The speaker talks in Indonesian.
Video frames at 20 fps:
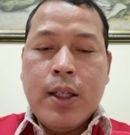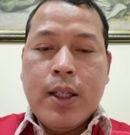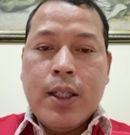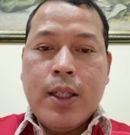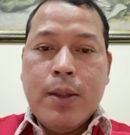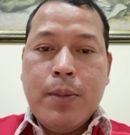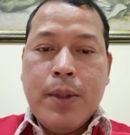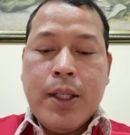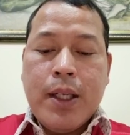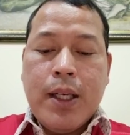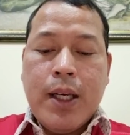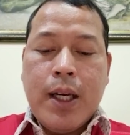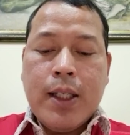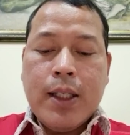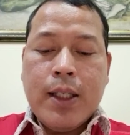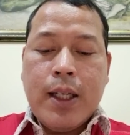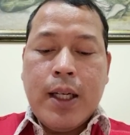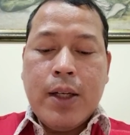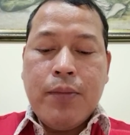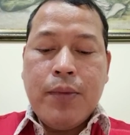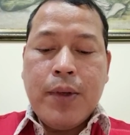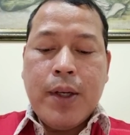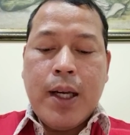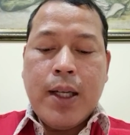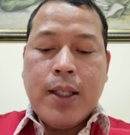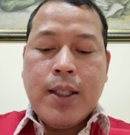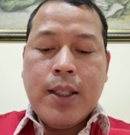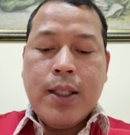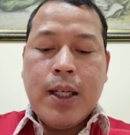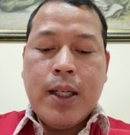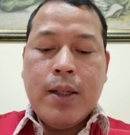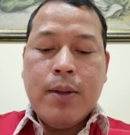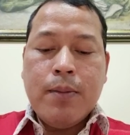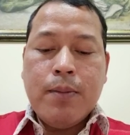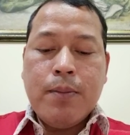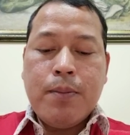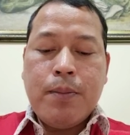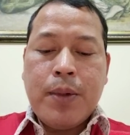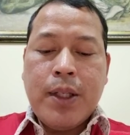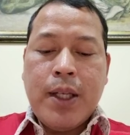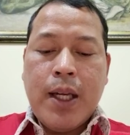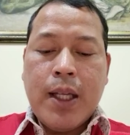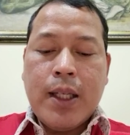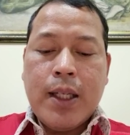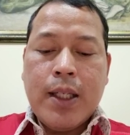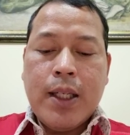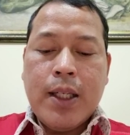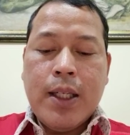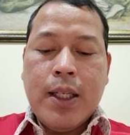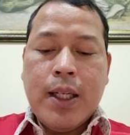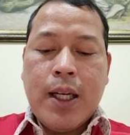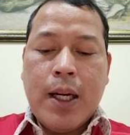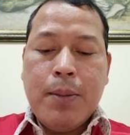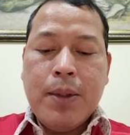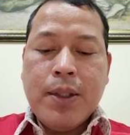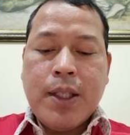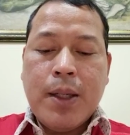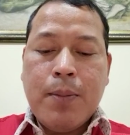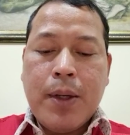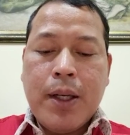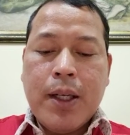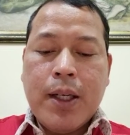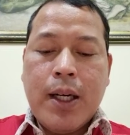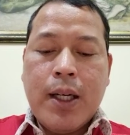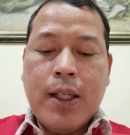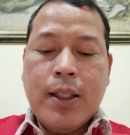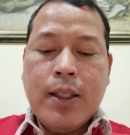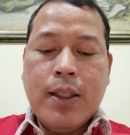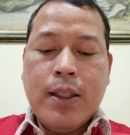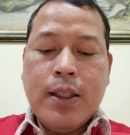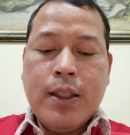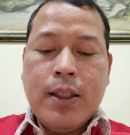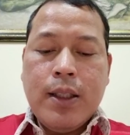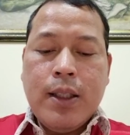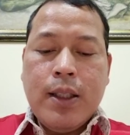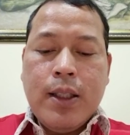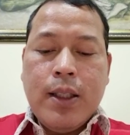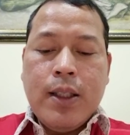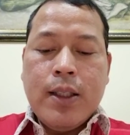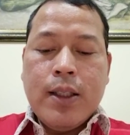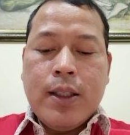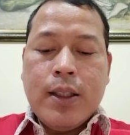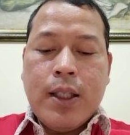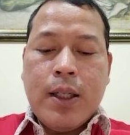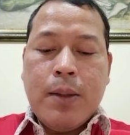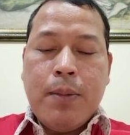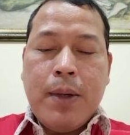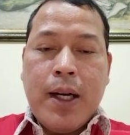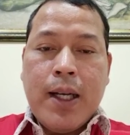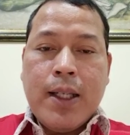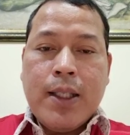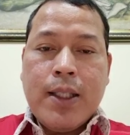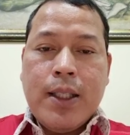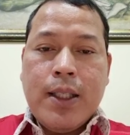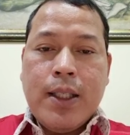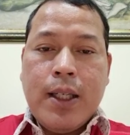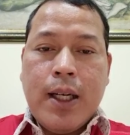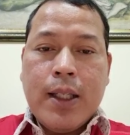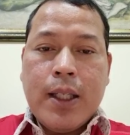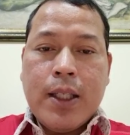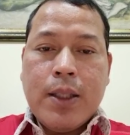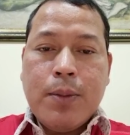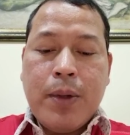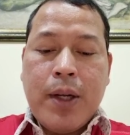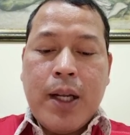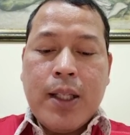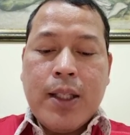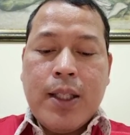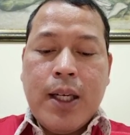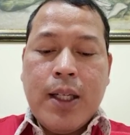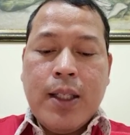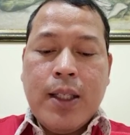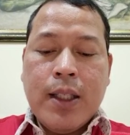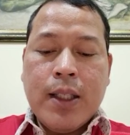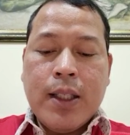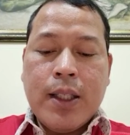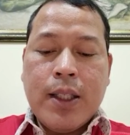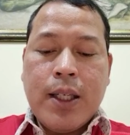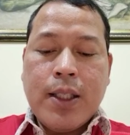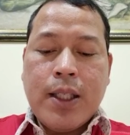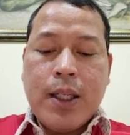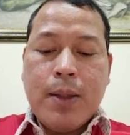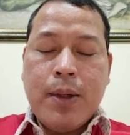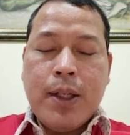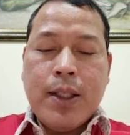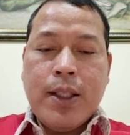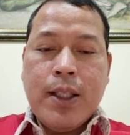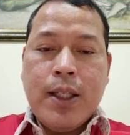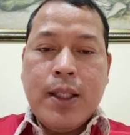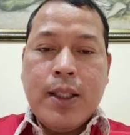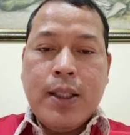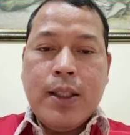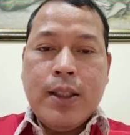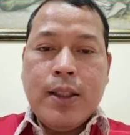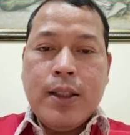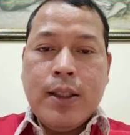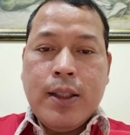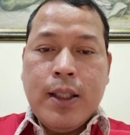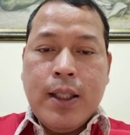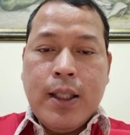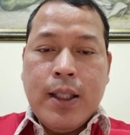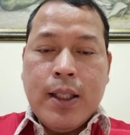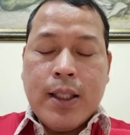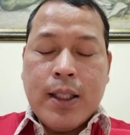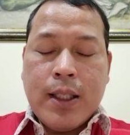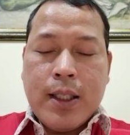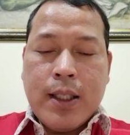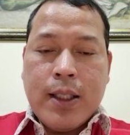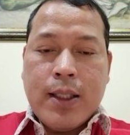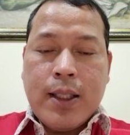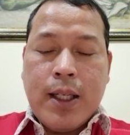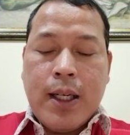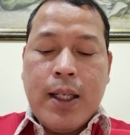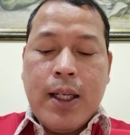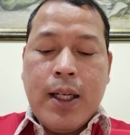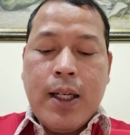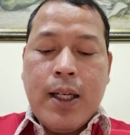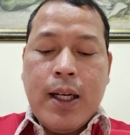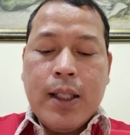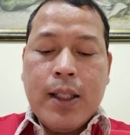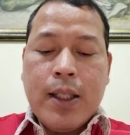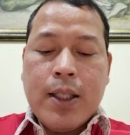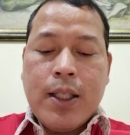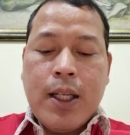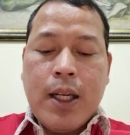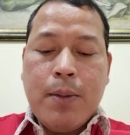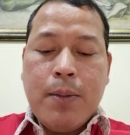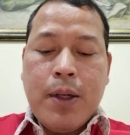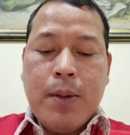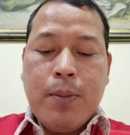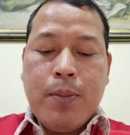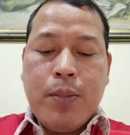Demikian klarifikasi dan pernyataan ini kami sampaikan. Terima kasih atas perhatian dan kerjasamanya. Saya atas nama